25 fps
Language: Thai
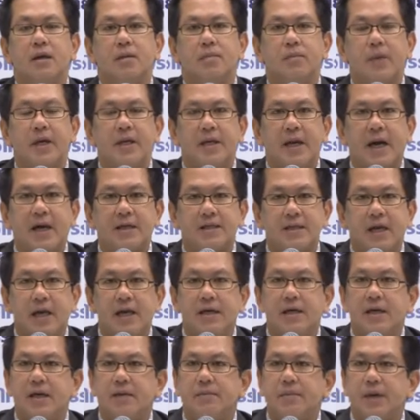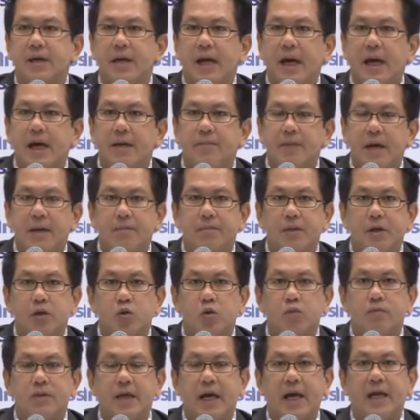ไม่อยากจะให้เกิดปัญหาแบบป
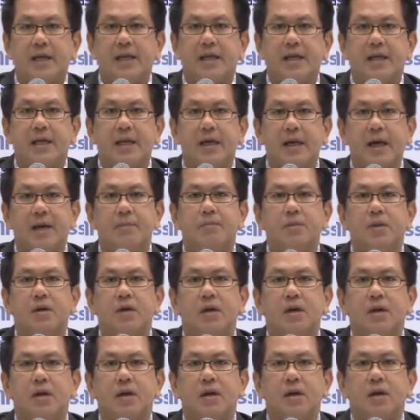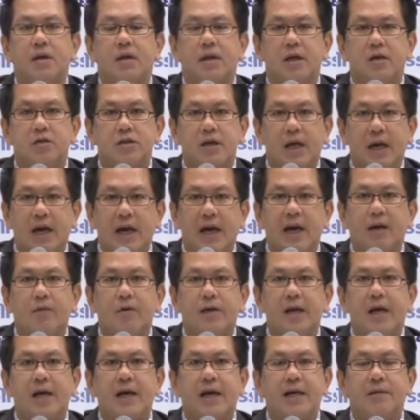ทุมธานีนะครับ เดี๋ยวจะหา
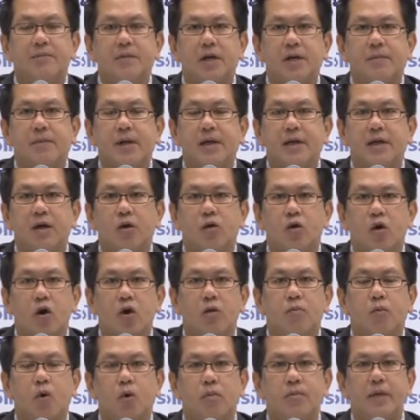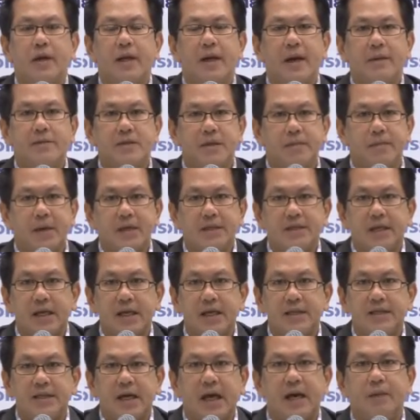ว่านักการเมืองไปเกี่ยวข้องผมพยายามจะไปเจ
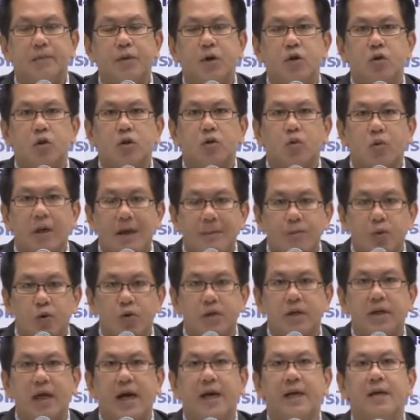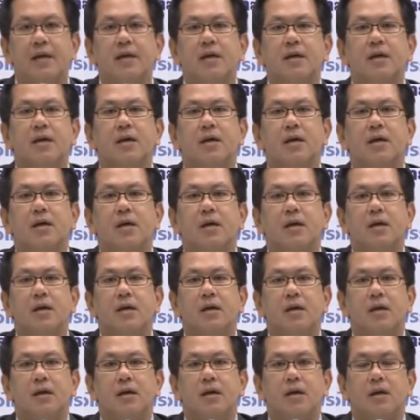รจาเพื่อลดความกดดัน
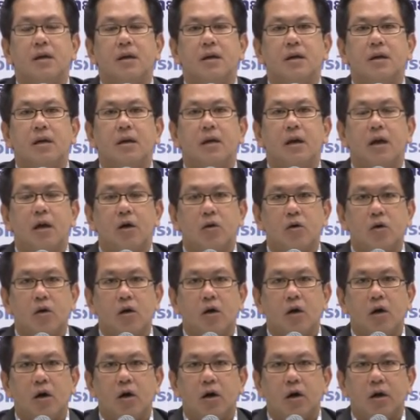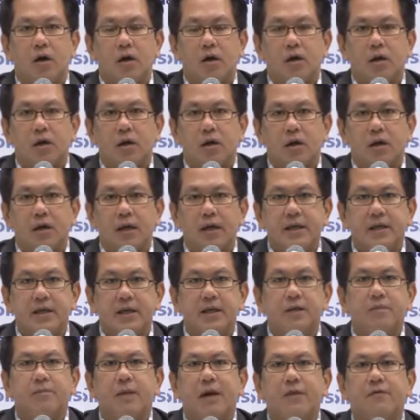แล้วก็ได้
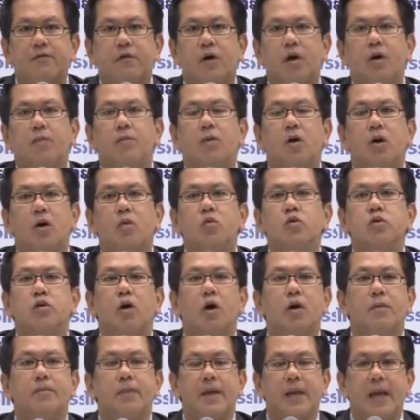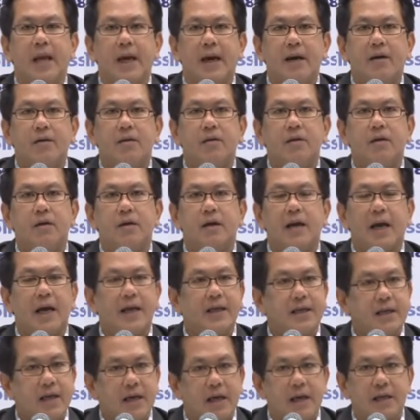ยื่นแบบฟอร์มของอุทธรณ์ไปแล้ว หลา
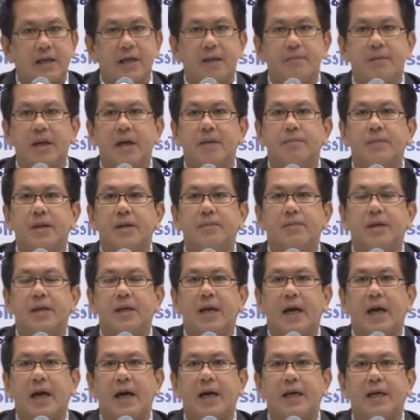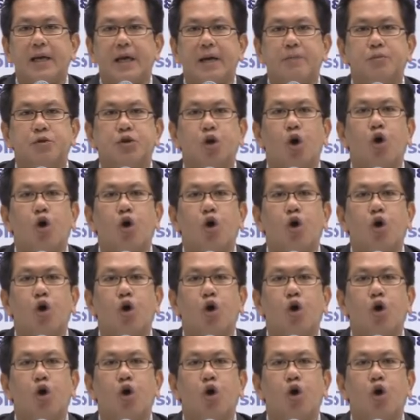ยเขตกำลังเป็นปัญหานะครับ